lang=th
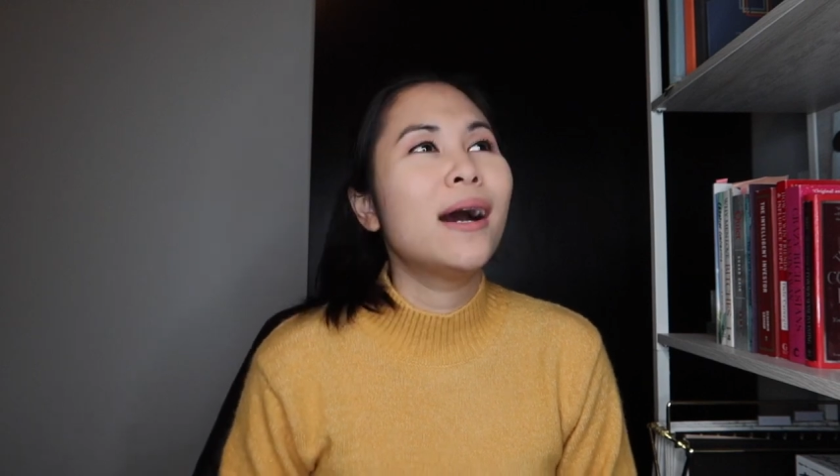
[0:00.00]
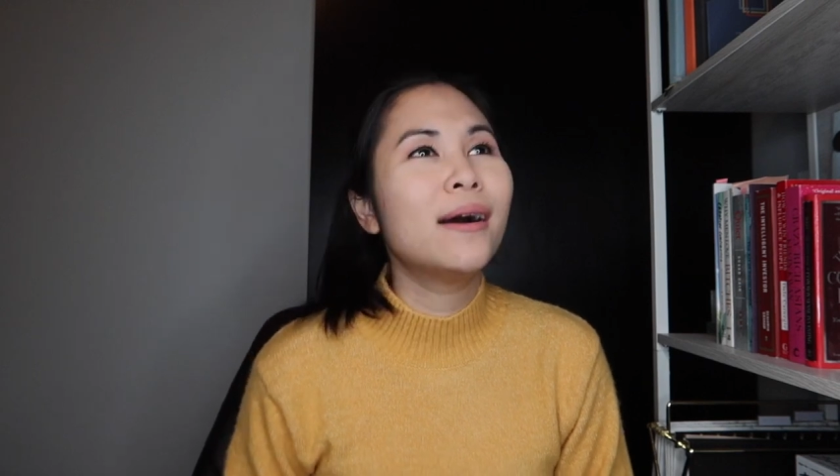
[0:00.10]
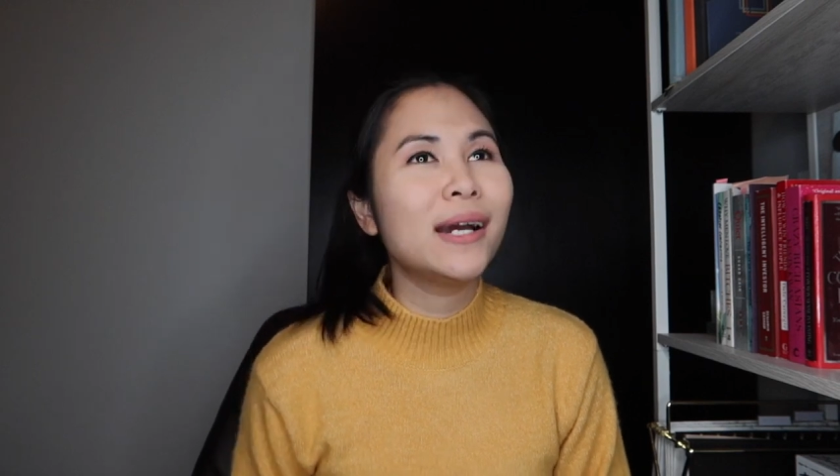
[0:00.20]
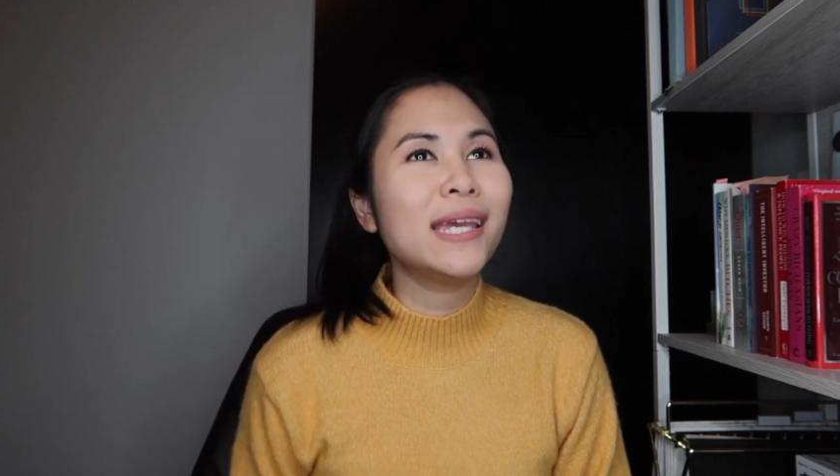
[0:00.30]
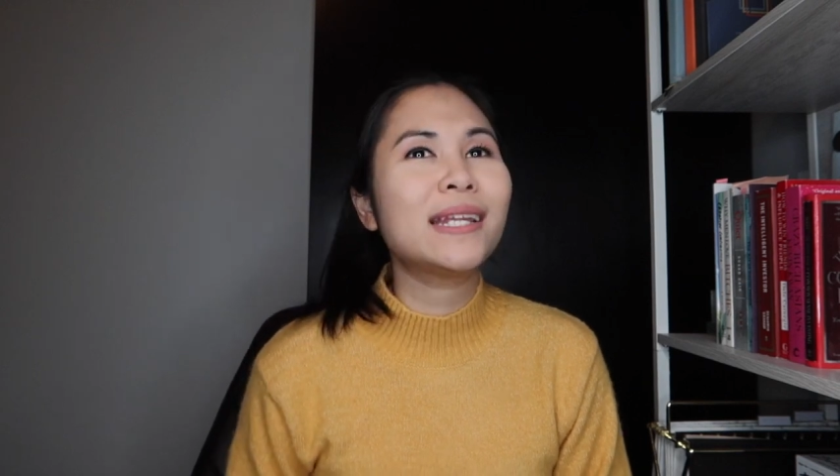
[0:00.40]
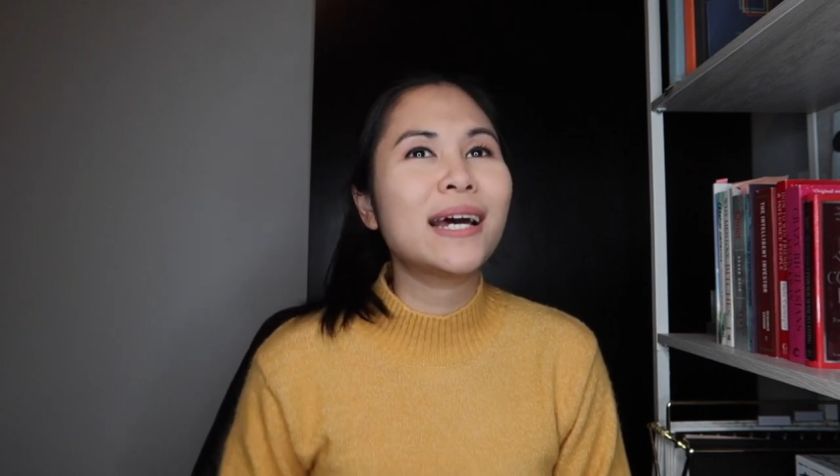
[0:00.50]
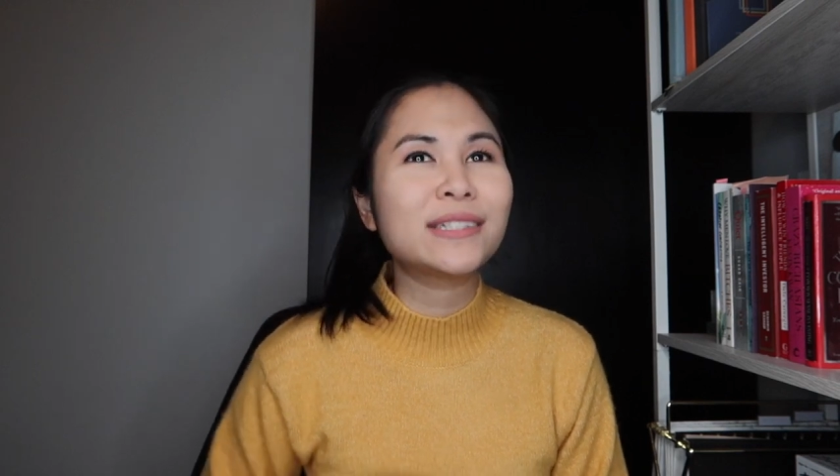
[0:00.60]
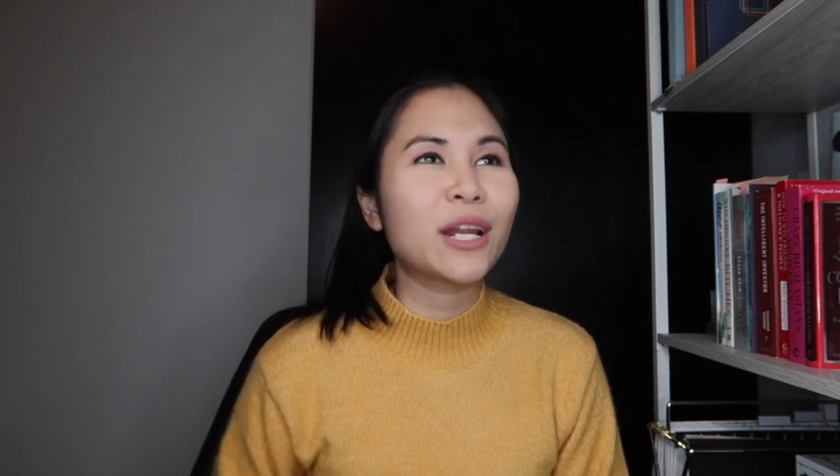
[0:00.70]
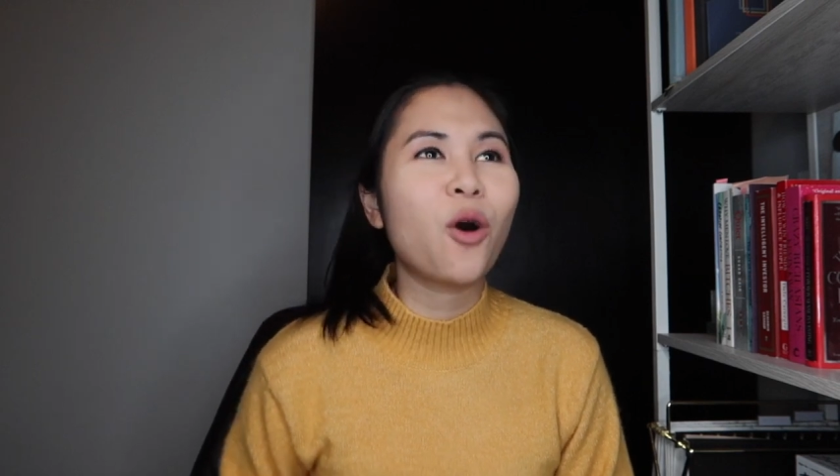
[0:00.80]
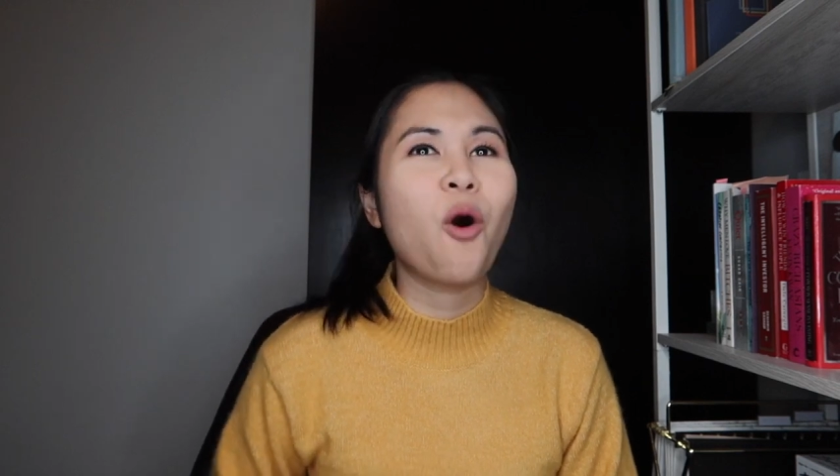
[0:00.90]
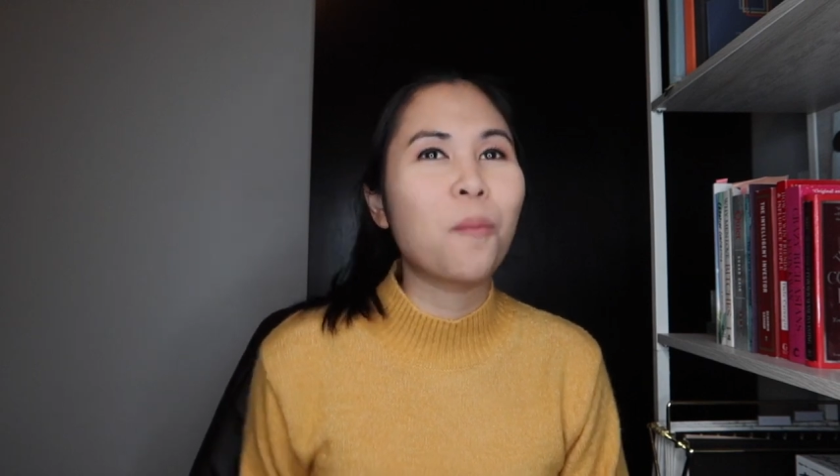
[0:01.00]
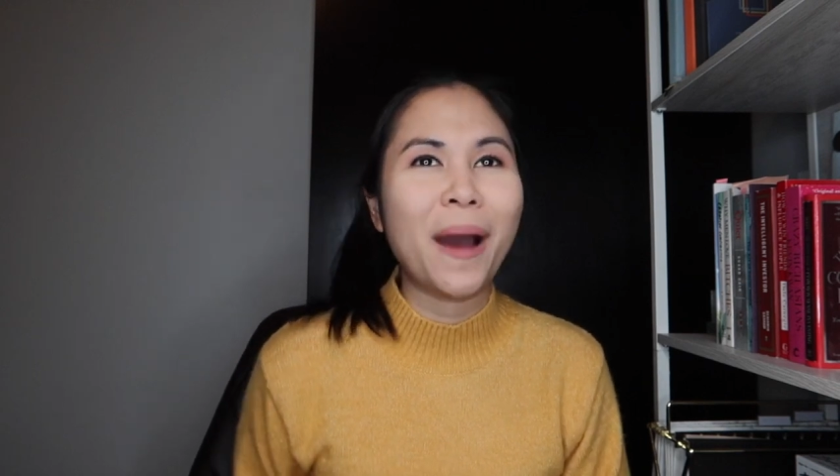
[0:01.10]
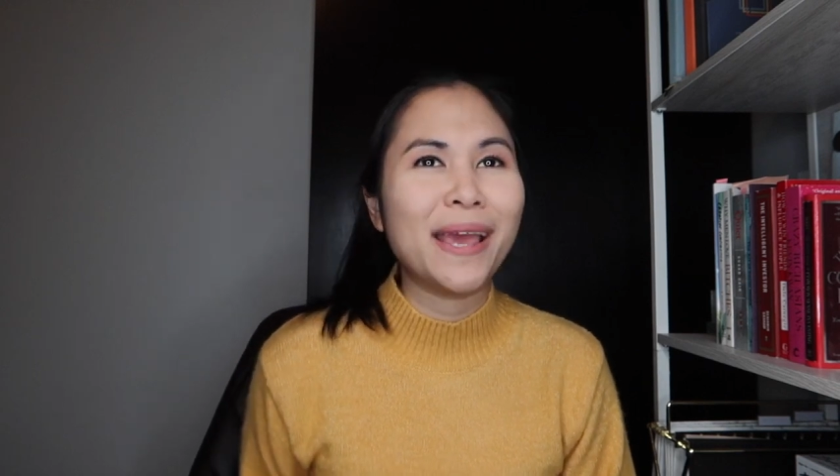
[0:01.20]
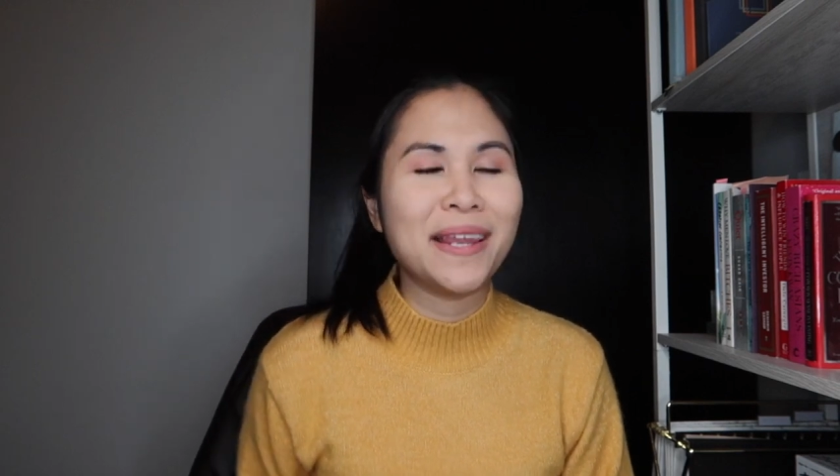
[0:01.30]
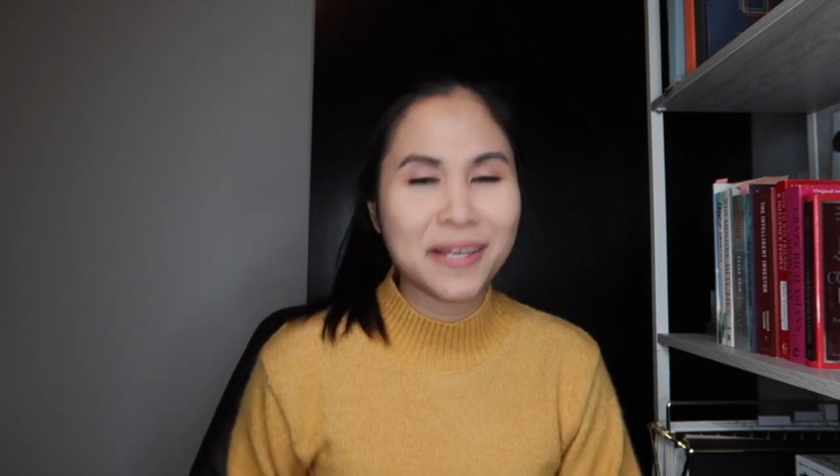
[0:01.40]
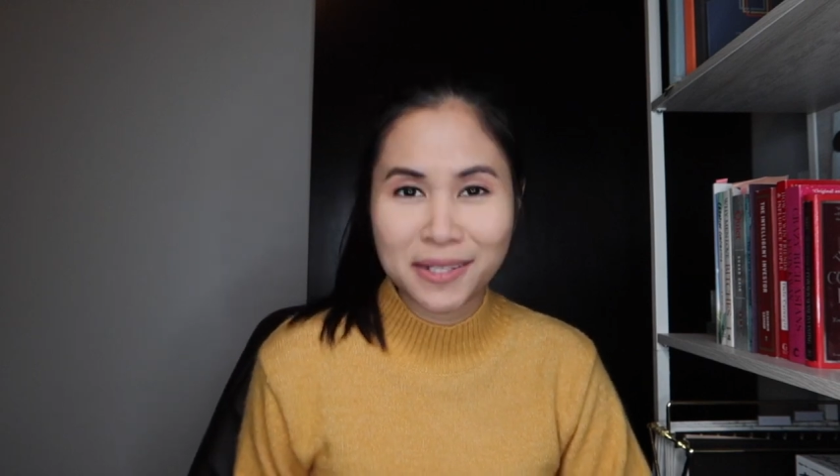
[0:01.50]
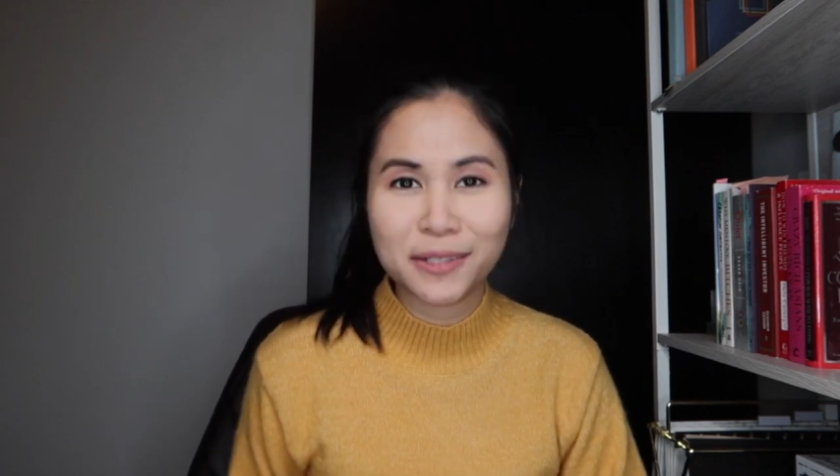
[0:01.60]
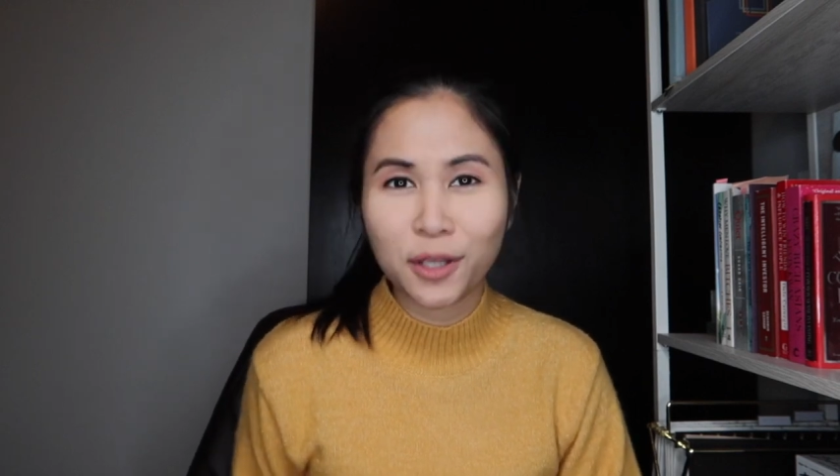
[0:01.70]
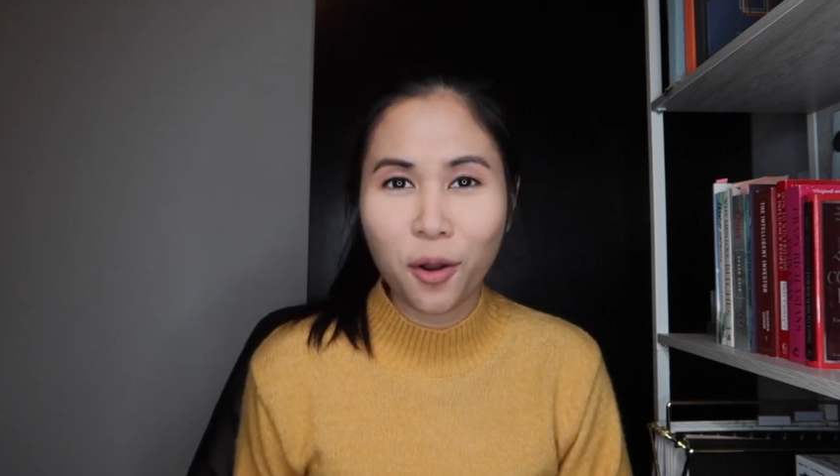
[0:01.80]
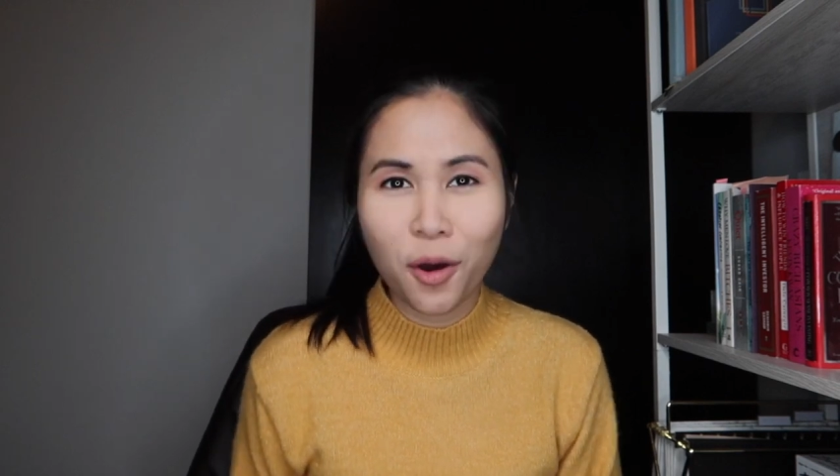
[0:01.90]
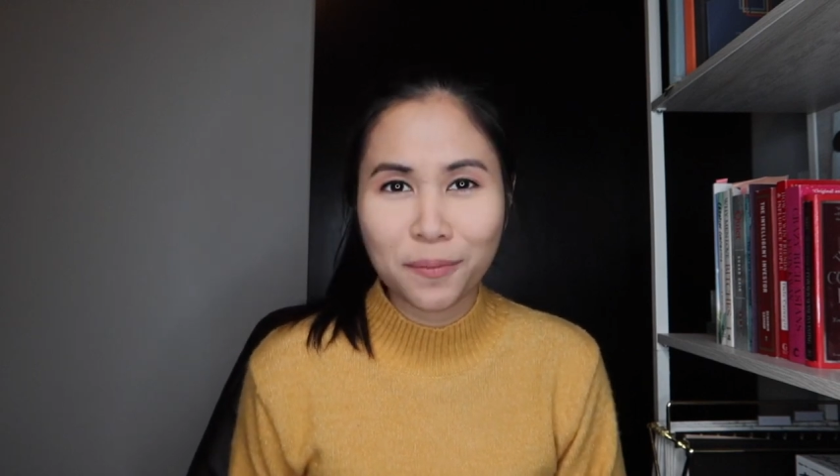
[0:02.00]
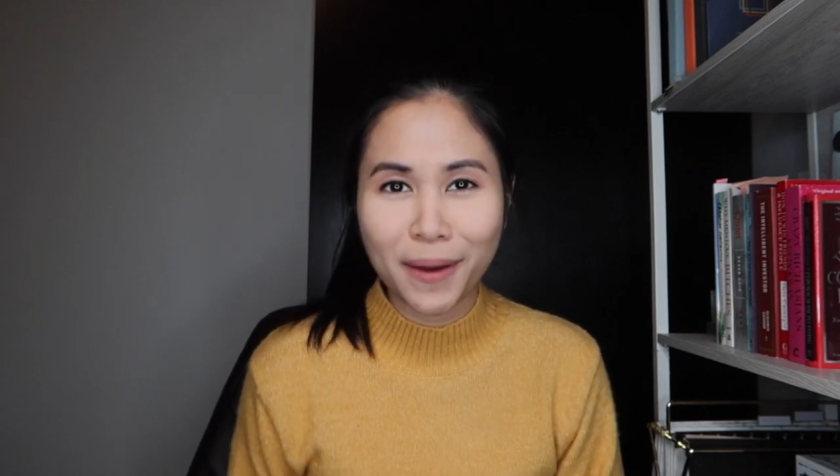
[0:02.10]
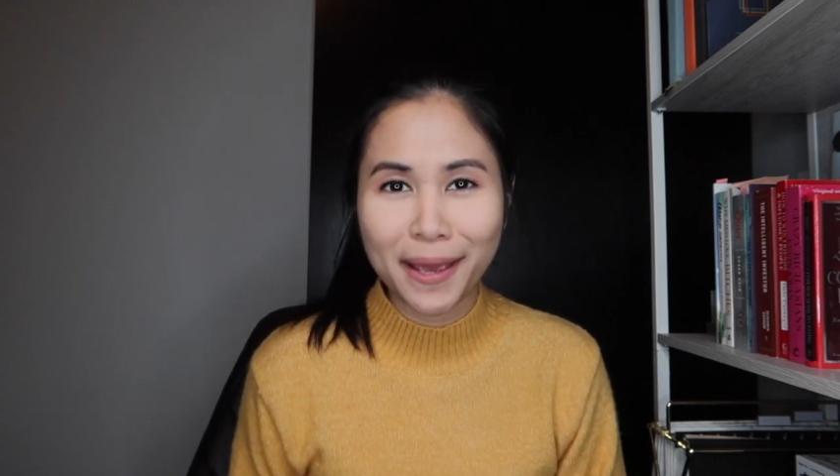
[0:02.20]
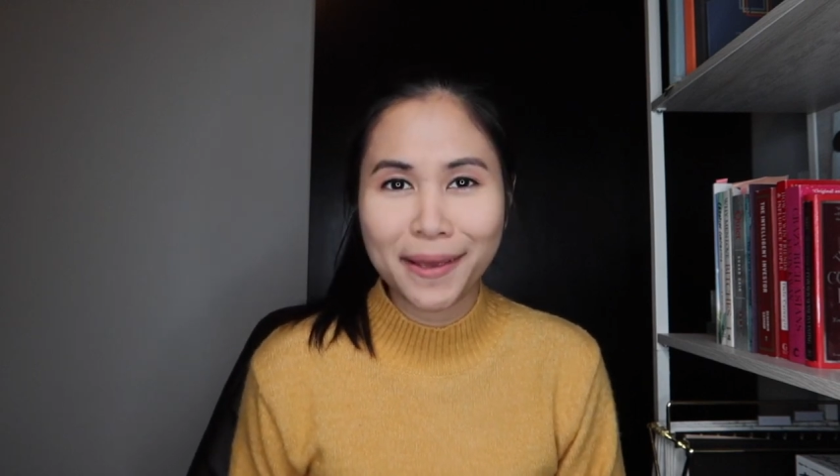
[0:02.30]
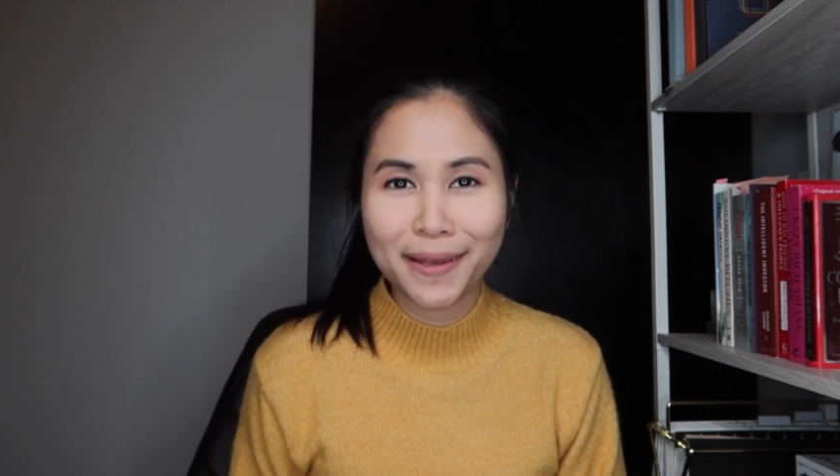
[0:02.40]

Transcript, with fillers: เฮ้ยถ้าฉันออกไปเนี่ยฉันจะรอดไหม